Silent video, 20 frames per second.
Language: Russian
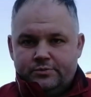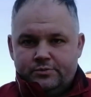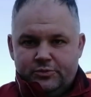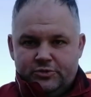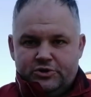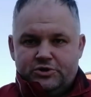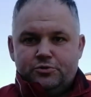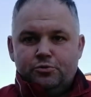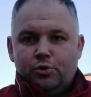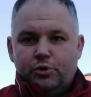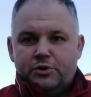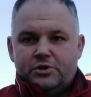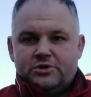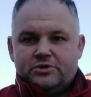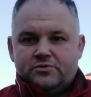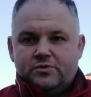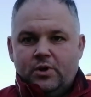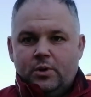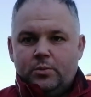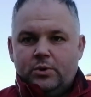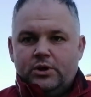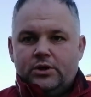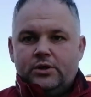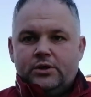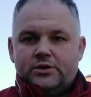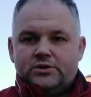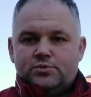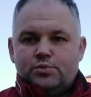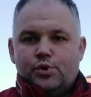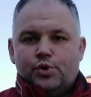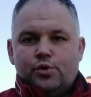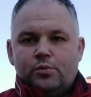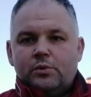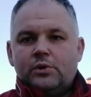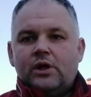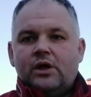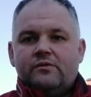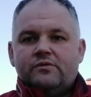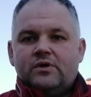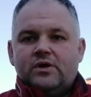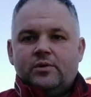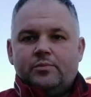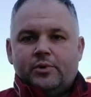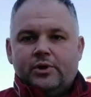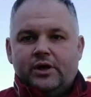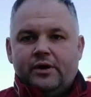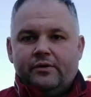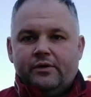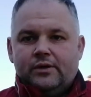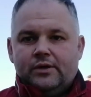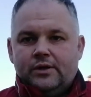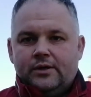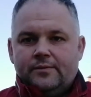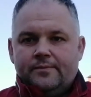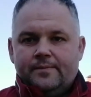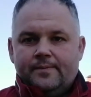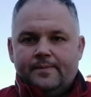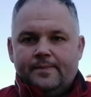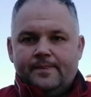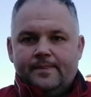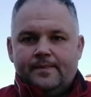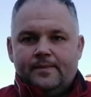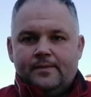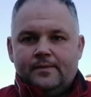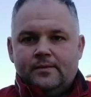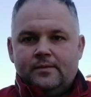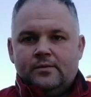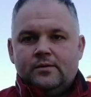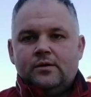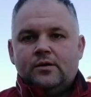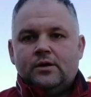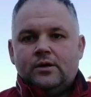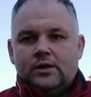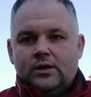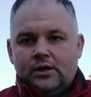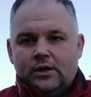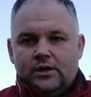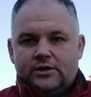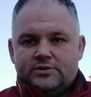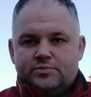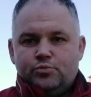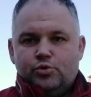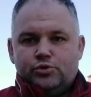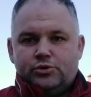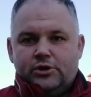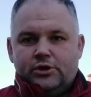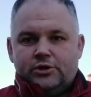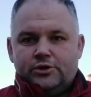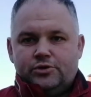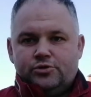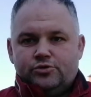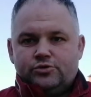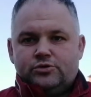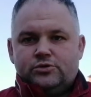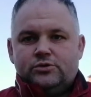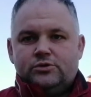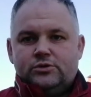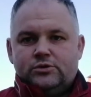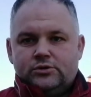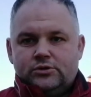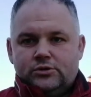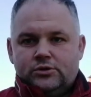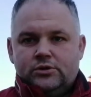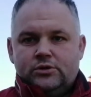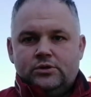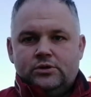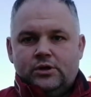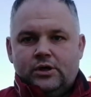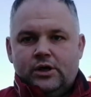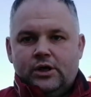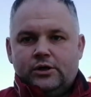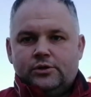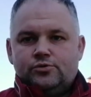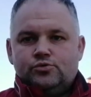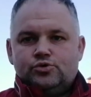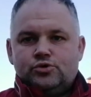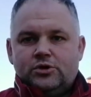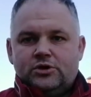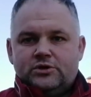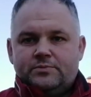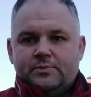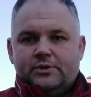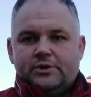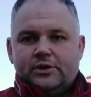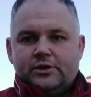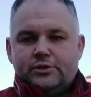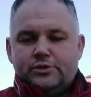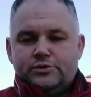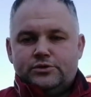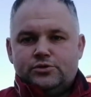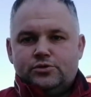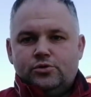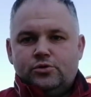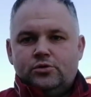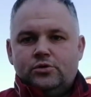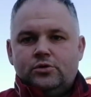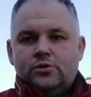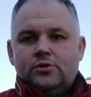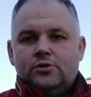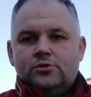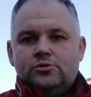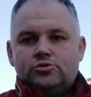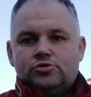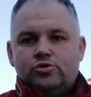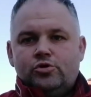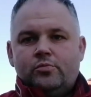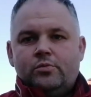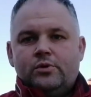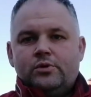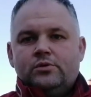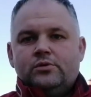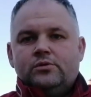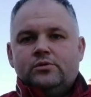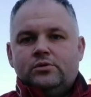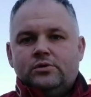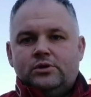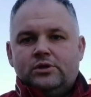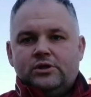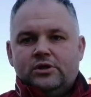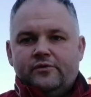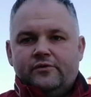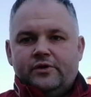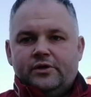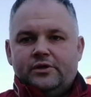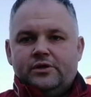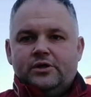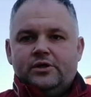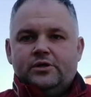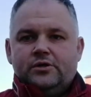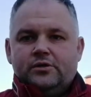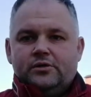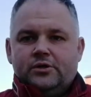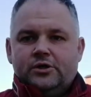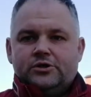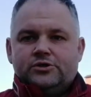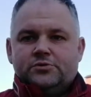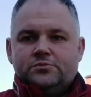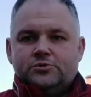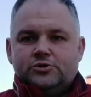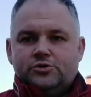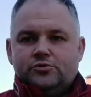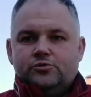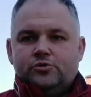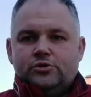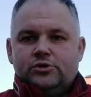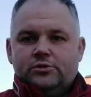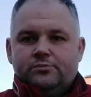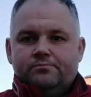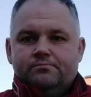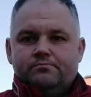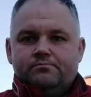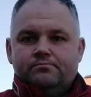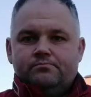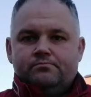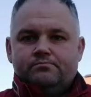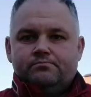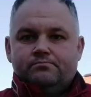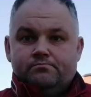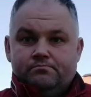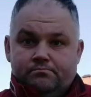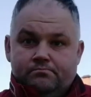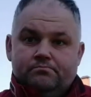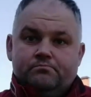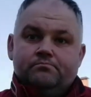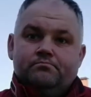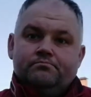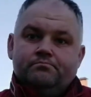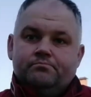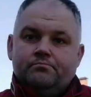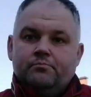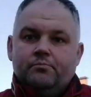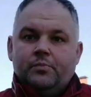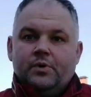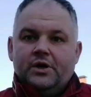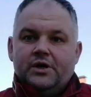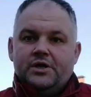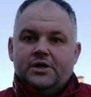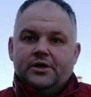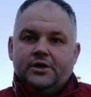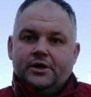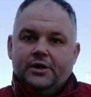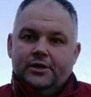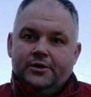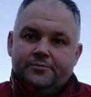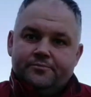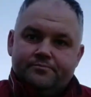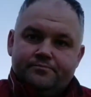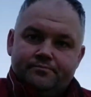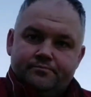Мы сегодня с вами разберем главные правила осмотра гнезд, как нужно осмотреть гнездо, чтобы не навредить нашим животным. Поехали!